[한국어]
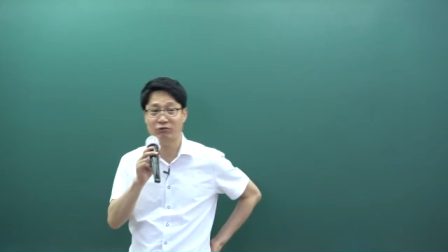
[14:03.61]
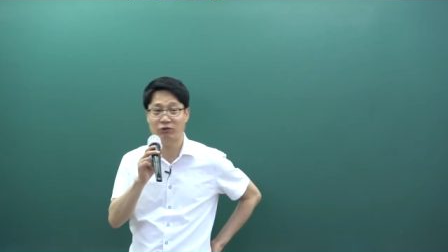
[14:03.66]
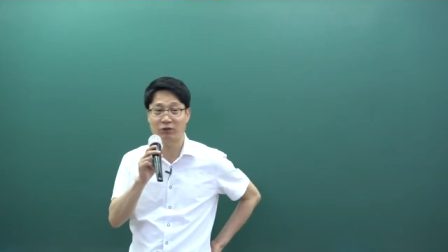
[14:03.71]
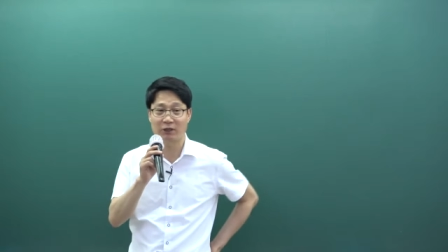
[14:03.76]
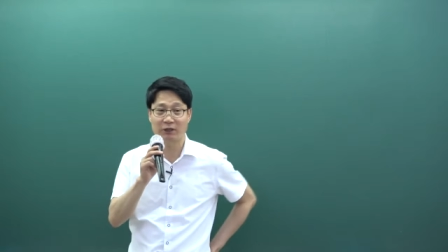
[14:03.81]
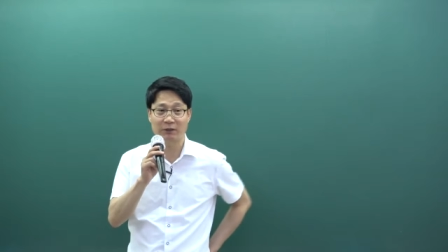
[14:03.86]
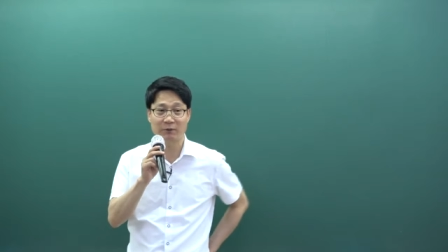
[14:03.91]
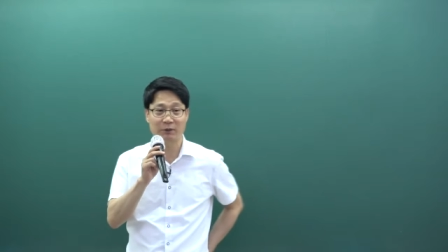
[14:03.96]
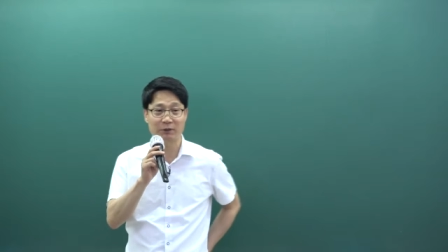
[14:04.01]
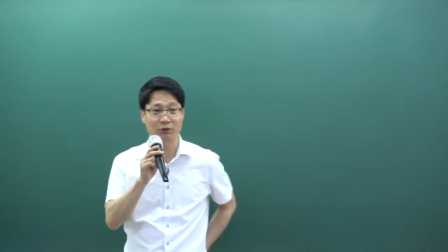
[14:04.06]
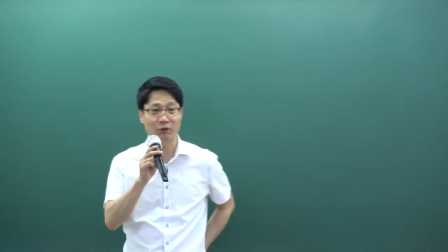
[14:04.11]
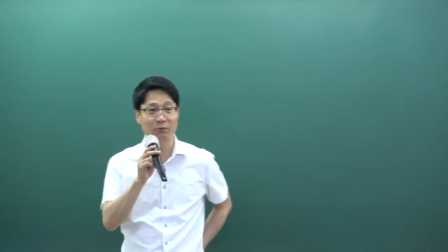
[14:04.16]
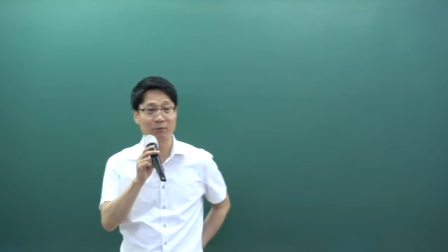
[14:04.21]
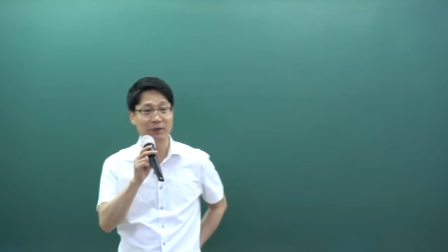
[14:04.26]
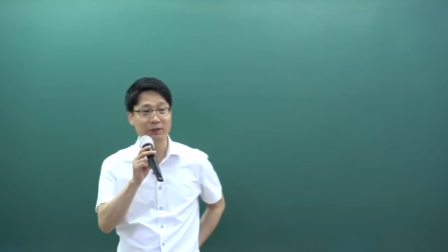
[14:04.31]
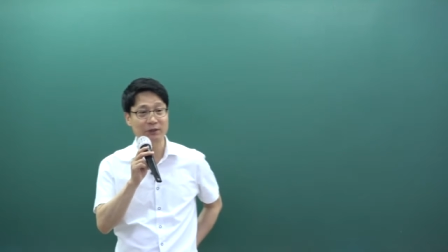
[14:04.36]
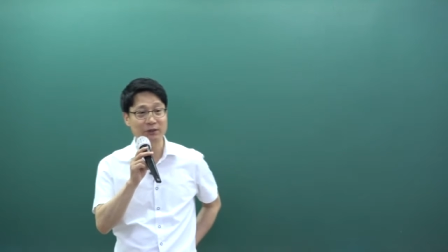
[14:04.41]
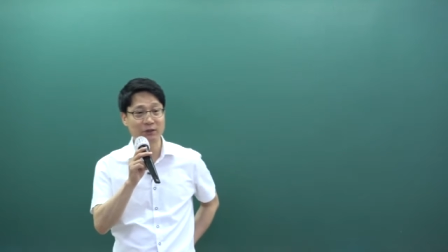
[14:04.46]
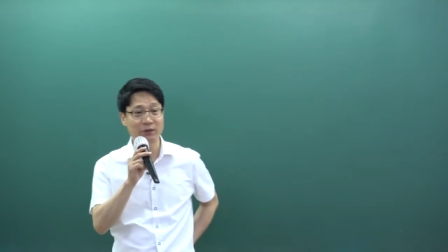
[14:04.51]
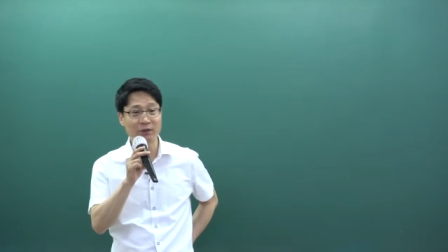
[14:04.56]
지날 때마다
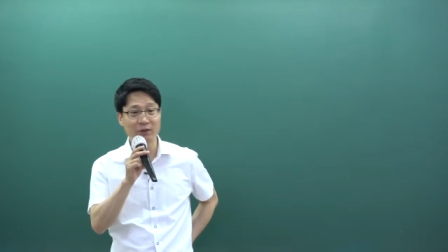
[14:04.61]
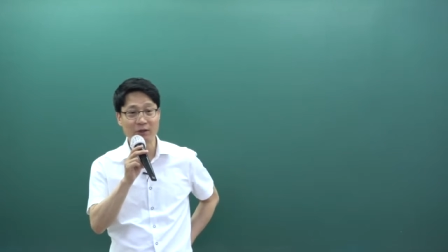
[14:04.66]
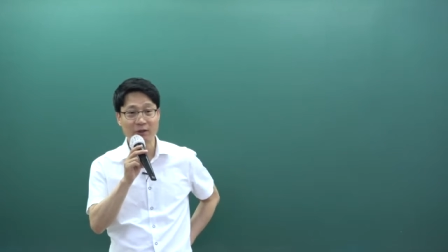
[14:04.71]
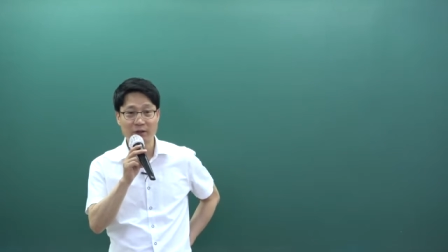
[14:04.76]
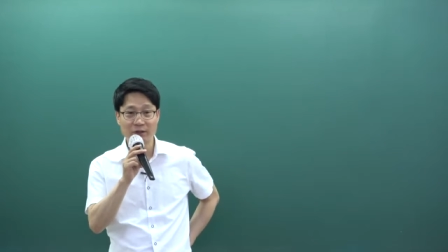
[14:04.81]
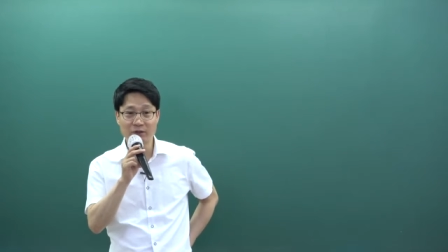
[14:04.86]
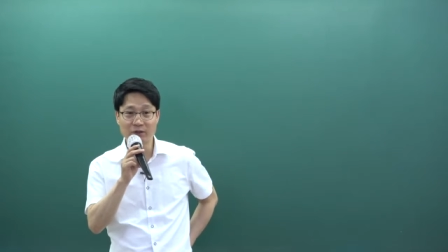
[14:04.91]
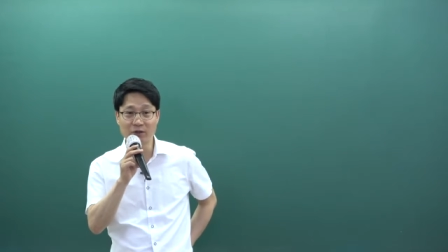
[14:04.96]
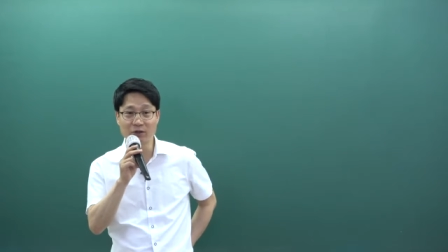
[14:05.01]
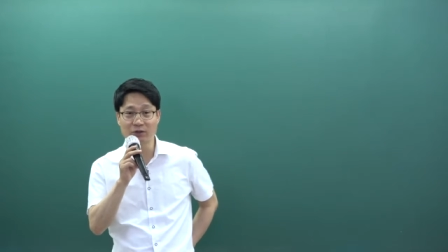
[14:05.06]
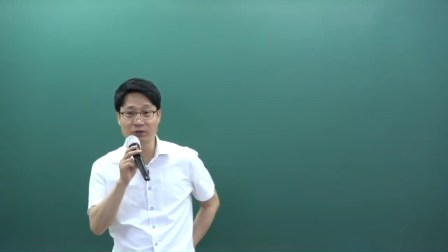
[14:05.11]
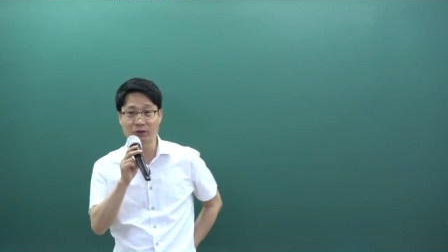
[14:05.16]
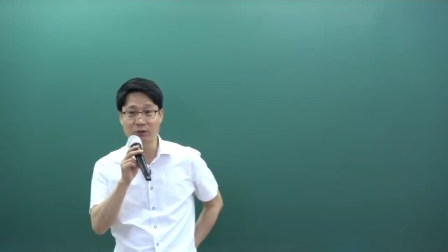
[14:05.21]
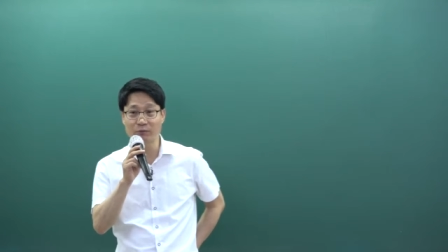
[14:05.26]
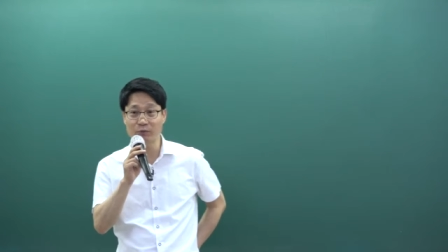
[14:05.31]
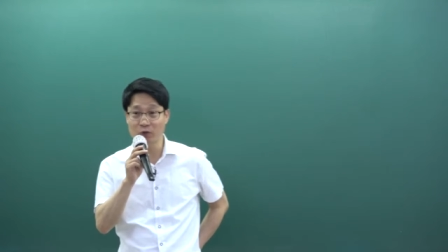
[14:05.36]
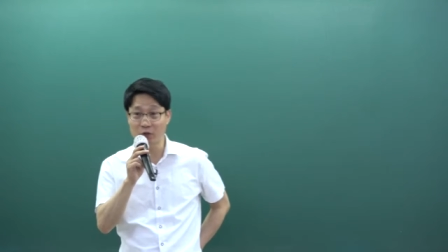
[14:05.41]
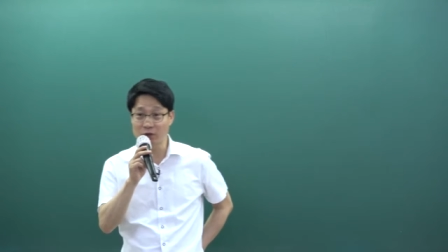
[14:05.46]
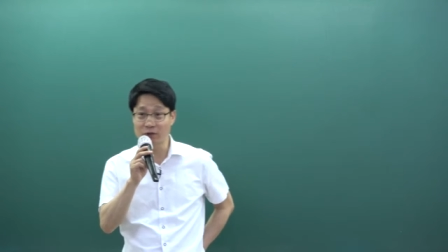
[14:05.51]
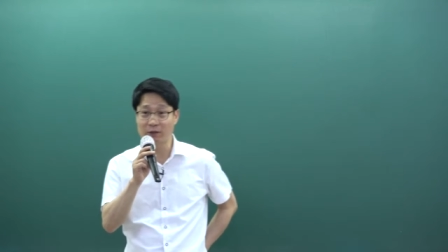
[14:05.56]
얼마씩이요?
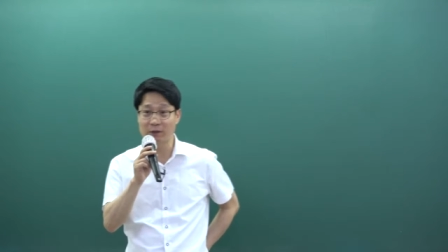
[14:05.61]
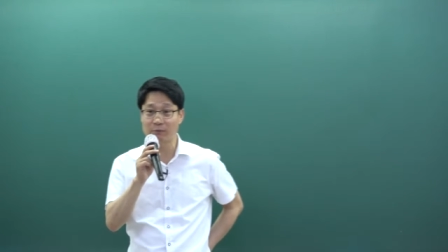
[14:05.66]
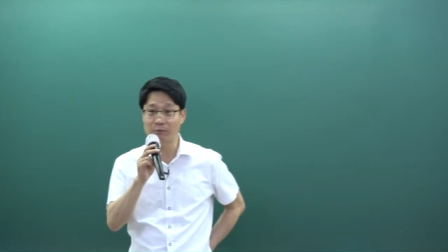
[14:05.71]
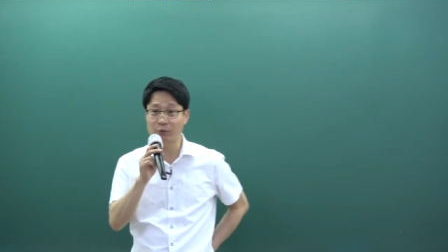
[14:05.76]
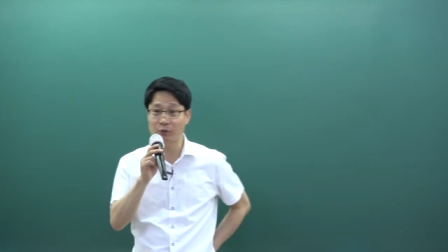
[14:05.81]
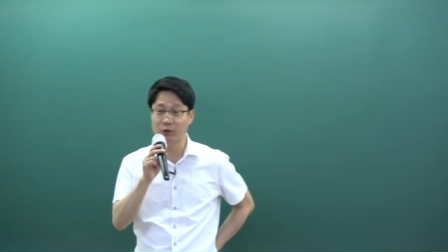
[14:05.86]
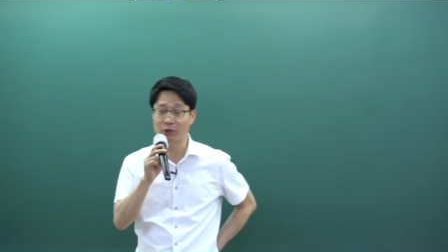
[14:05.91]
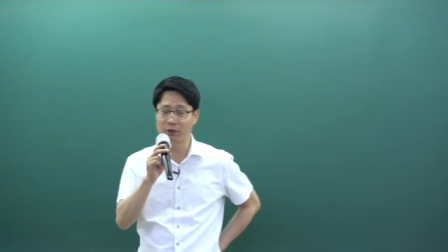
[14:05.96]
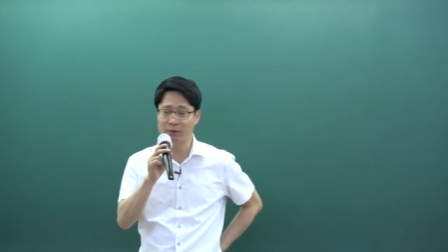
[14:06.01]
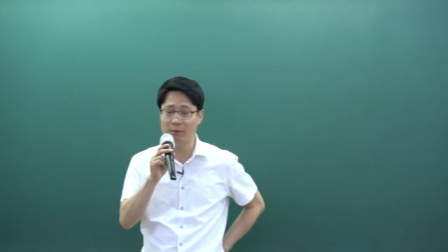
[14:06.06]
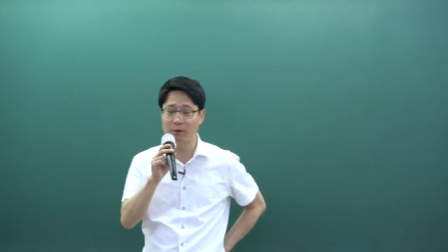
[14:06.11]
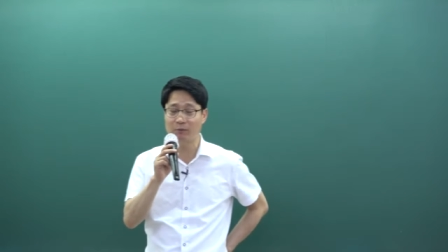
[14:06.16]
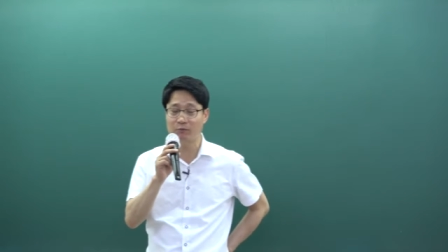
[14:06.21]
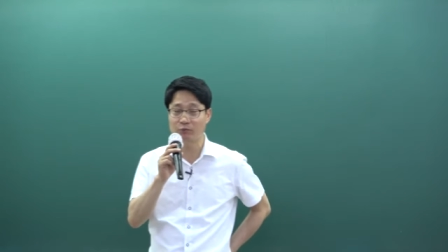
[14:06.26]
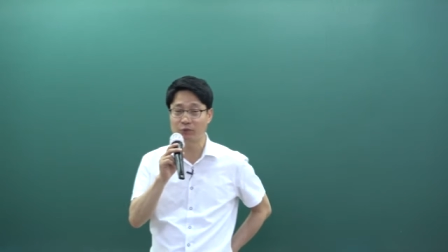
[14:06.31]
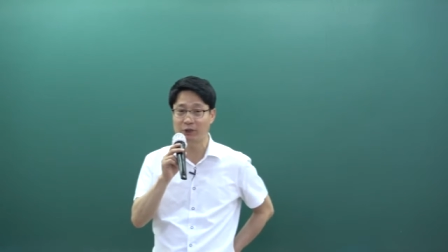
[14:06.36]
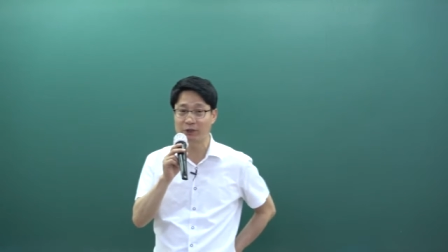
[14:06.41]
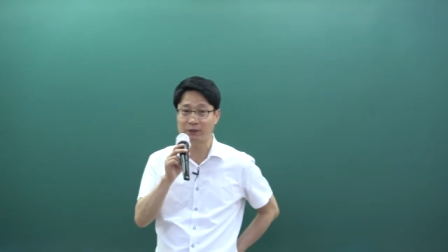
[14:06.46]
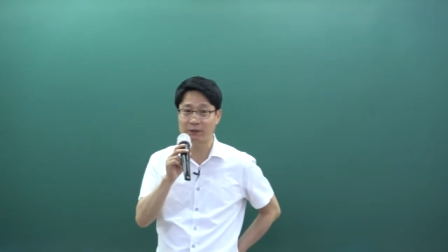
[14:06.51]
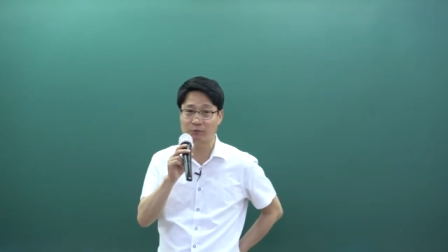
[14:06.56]
0.03% 1만
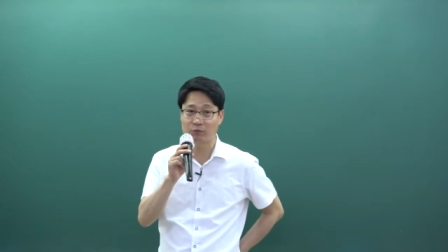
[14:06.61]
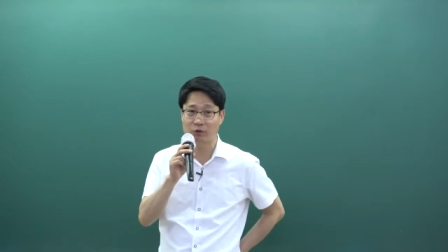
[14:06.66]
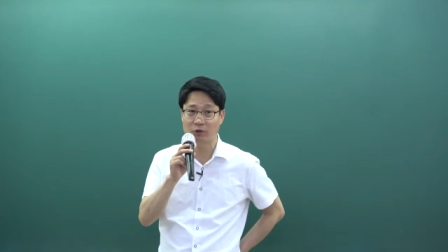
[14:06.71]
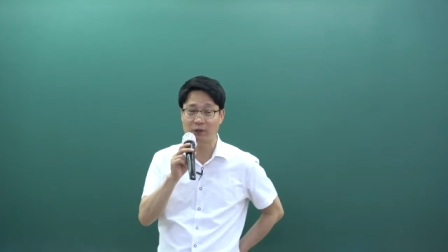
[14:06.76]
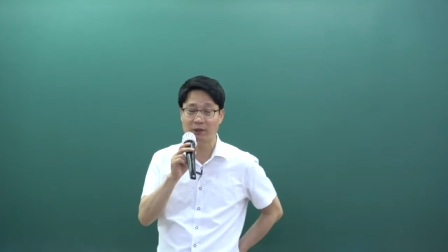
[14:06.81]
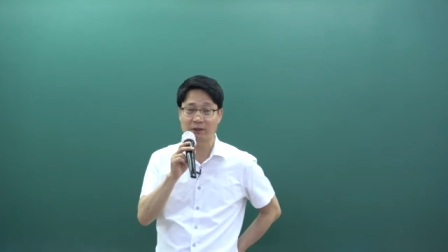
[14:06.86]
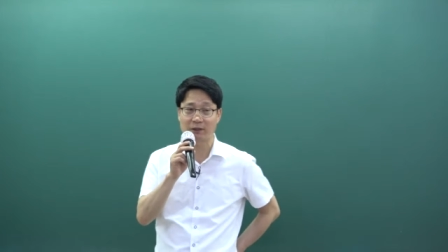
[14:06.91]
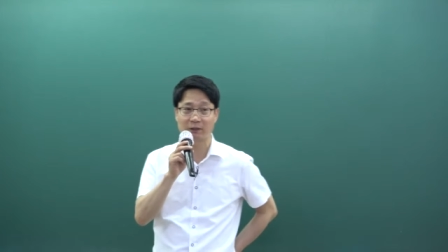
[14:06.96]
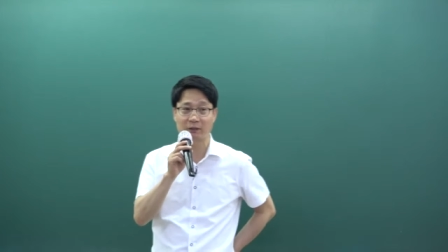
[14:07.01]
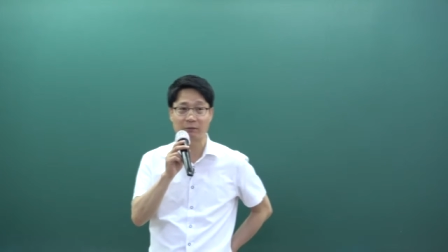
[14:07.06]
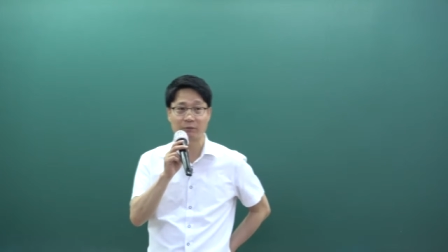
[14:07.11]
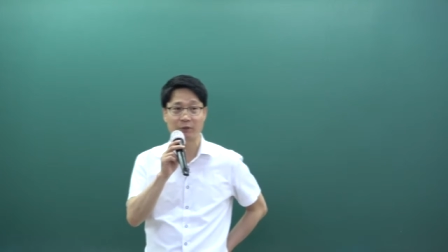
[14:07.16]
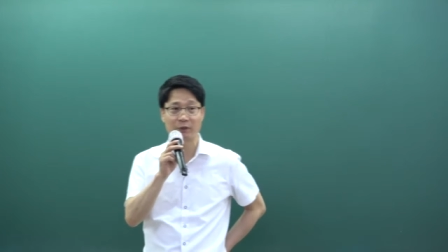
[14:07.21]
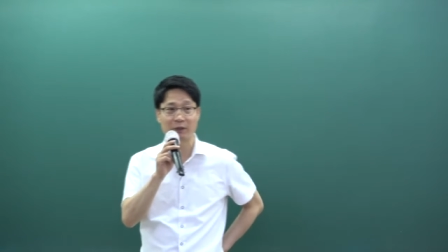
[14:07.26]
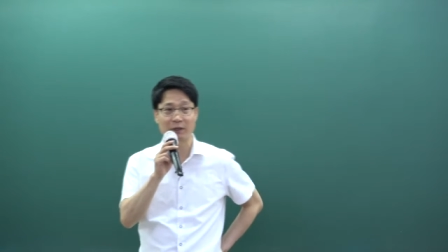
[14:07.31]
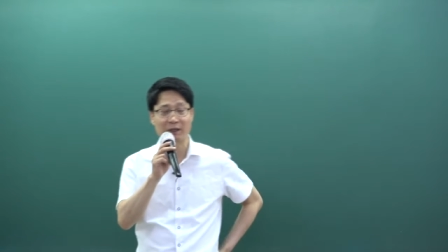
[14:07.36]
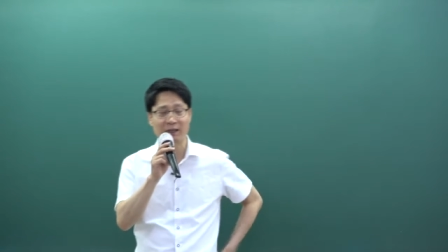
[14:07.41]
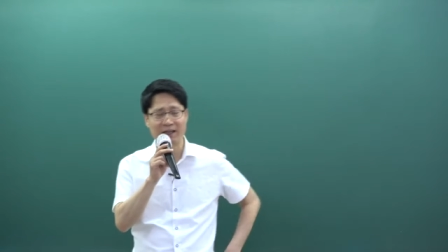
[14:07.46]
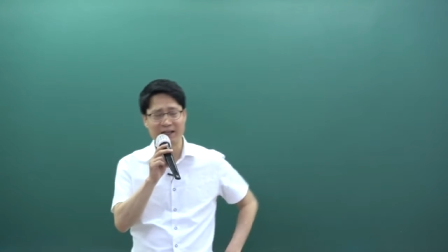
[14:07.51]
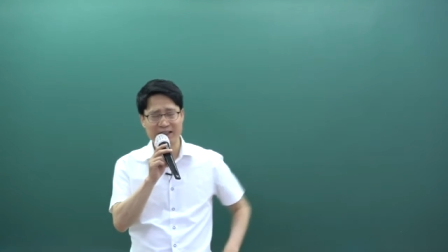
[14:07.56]
분의 3률 가산됩니다.